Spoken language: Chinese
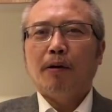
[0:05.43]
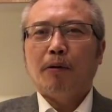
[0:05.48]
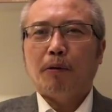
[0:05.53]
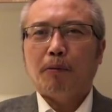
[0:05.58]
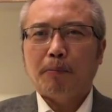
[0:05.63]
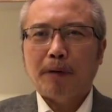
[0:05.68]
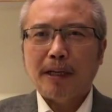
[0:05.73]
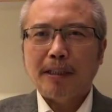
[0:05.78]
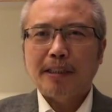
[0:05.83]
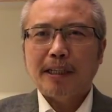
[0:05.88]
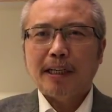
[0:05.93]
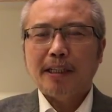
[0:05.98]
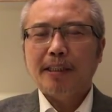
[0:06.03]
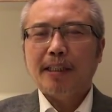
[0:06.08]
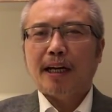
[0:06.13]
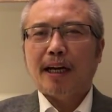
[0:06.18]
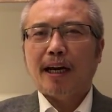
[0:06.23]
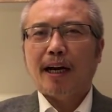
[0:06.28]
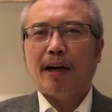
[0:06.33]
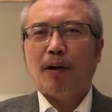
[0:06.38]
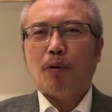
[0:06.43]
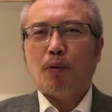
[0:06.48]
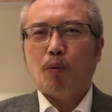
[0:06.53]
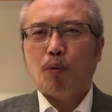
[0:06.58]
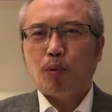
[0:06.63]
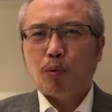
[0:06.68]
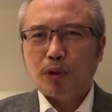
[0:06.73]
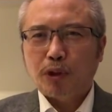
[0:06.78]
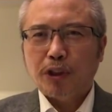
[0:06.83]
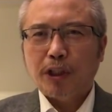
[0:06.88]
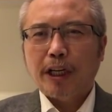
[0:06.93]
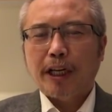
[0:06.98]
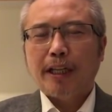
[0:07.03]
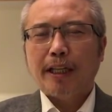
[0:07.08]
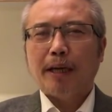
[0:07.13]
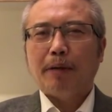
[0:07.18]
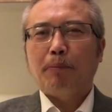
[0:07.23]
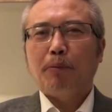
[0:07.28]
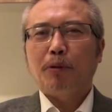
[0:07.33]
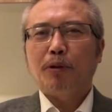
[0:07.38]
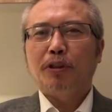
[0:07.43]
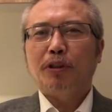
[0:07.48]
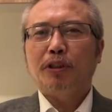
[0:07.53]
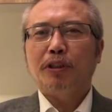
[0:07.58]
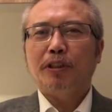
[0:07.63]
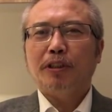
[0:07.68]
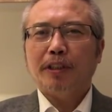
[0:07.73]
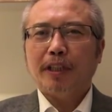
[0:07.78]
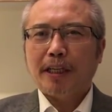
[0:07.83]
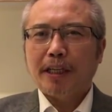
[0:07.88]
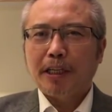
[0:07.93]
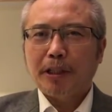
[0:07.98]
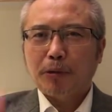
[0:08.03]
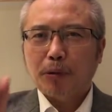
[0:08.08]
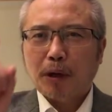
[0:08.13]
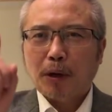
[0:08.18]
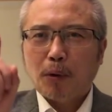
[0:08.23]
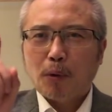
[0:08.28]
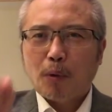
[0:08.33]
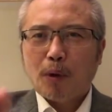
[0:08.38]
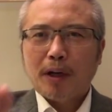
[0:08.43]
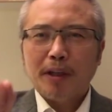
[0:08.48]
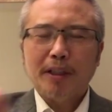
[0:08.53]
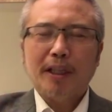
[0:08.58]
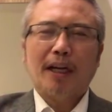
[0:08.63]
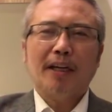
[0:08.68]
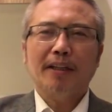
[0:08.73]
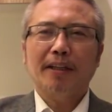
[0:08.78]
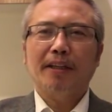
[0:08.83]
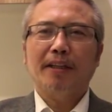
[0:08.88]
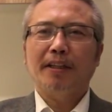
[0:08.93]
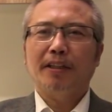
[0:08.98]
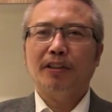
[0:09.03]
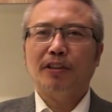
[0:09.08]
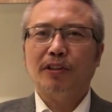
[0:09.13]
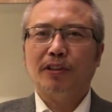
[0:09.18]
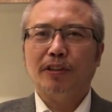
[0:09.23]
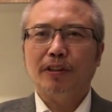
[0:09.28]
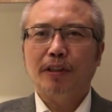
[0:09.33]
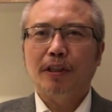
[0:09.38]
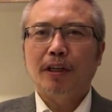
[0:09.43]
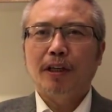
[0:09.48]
我们来讲一讲啊，五十年代末期那一段荒唐的历史。